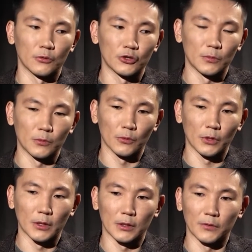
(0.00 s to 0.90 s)
очень
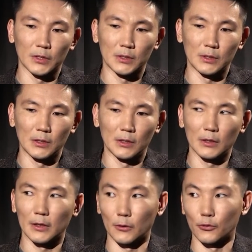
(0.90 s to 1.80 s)
много
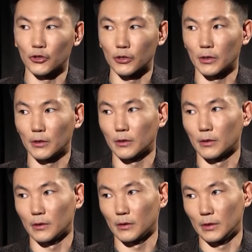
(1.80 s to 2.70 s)
новостей хороших
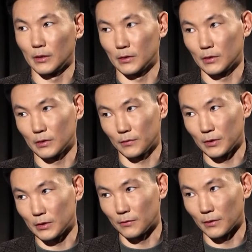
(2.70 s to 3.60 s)
э, из
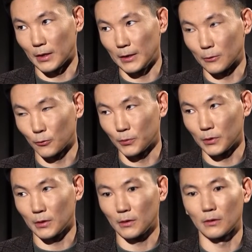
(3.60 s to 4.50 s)
фестивалей
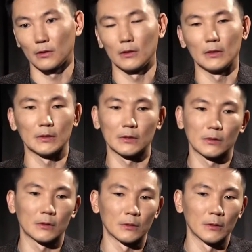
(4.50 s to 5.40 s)
крупных,
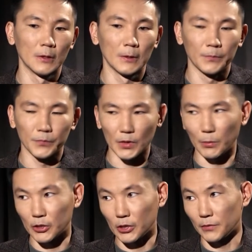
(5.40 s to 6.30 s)
из
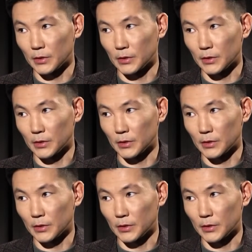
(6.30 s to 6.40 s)
небольших